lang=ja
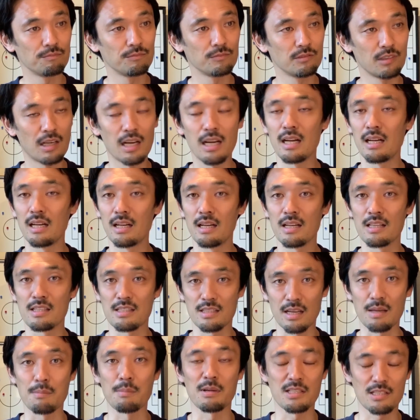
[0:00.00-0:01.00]
は
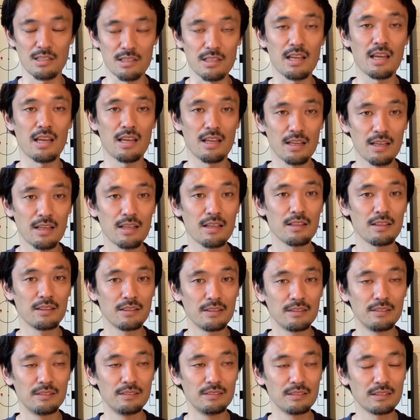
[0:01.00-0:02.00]
扱いますね
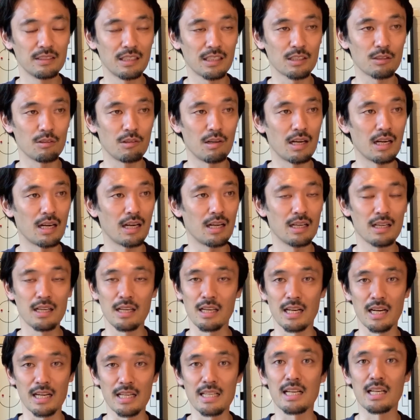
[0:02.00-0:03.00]
であとは
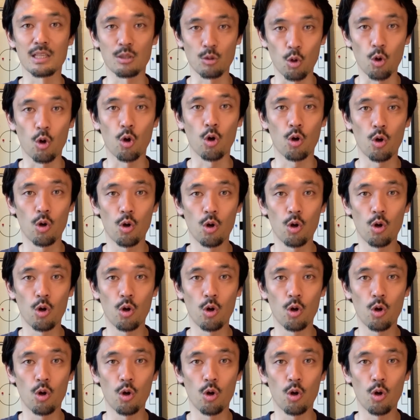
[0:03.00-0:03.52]
ラリガの方